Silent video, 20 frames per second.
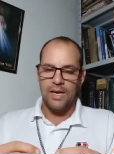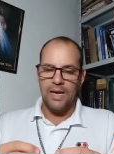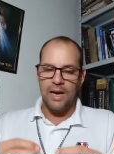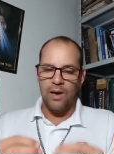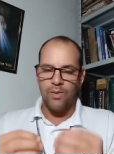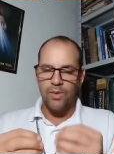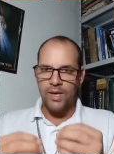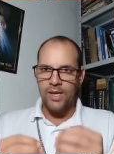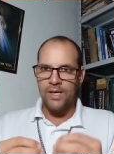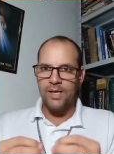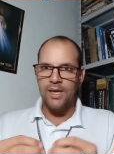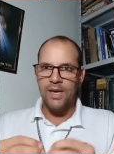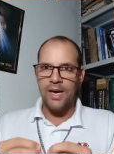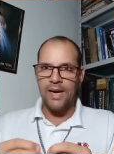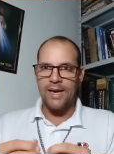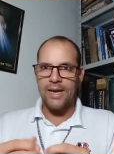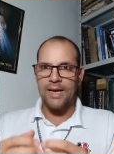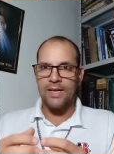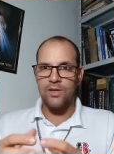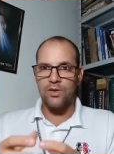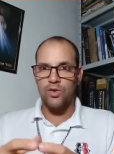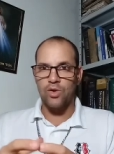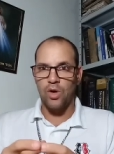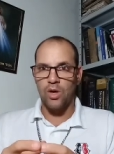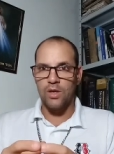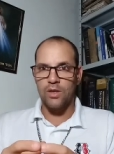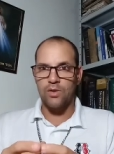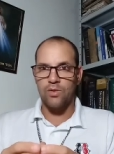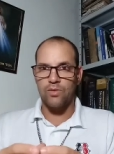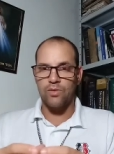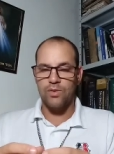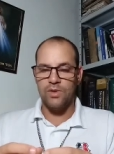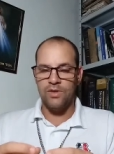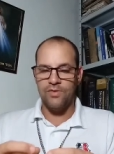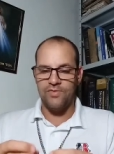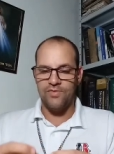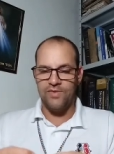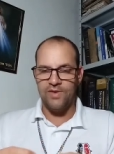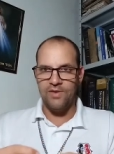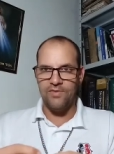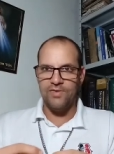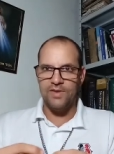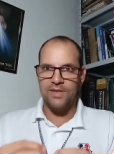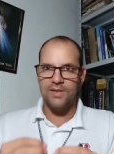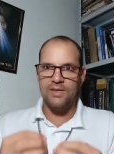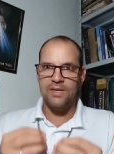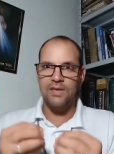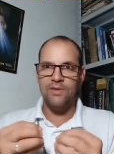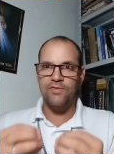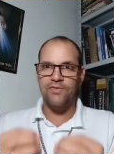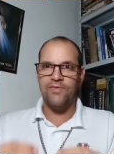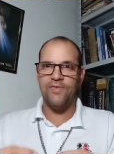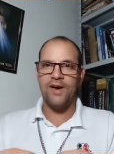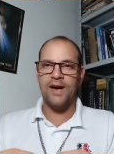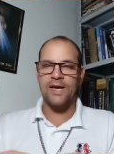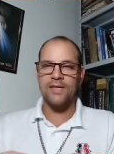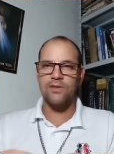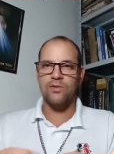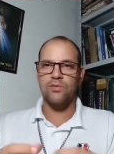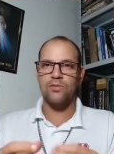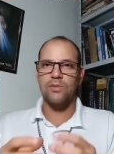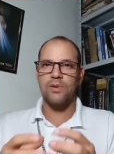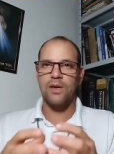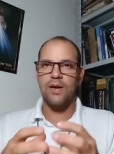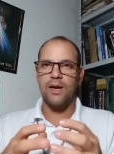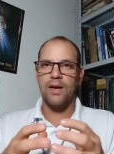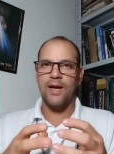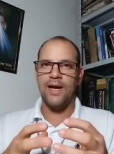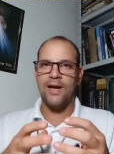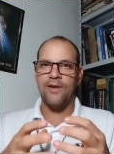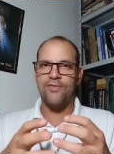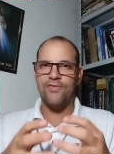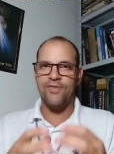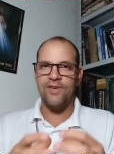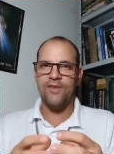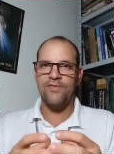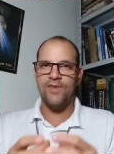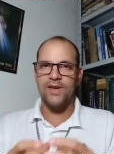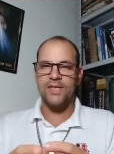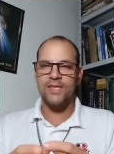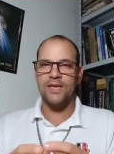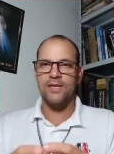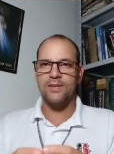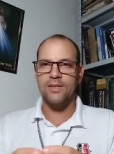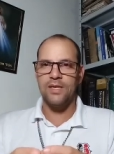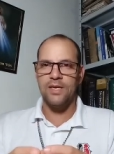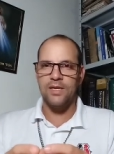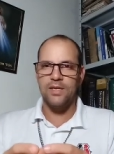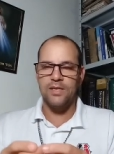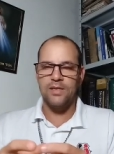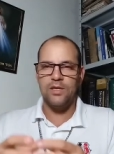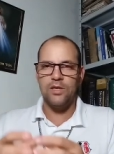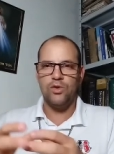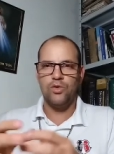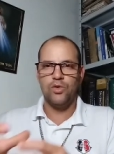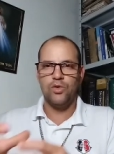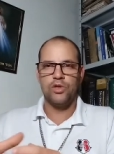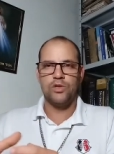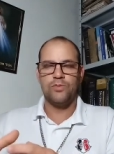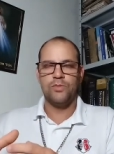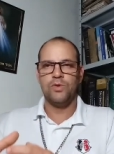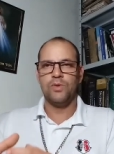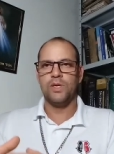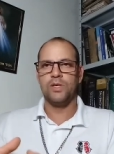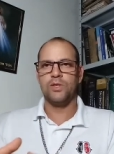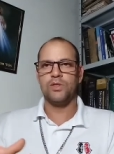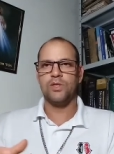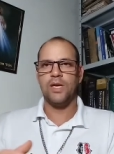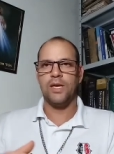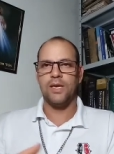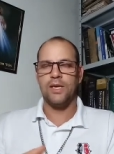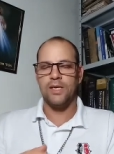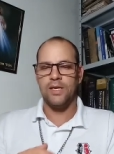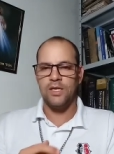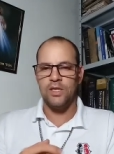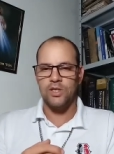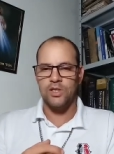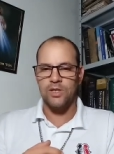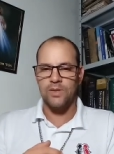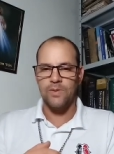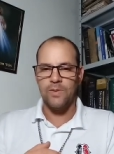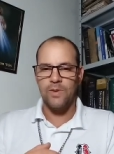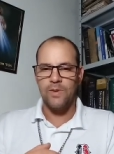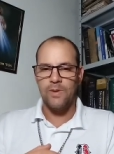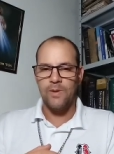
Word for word: Alguém que é católico e vive de fato a fé verdadeira de dois mil anos da igreja,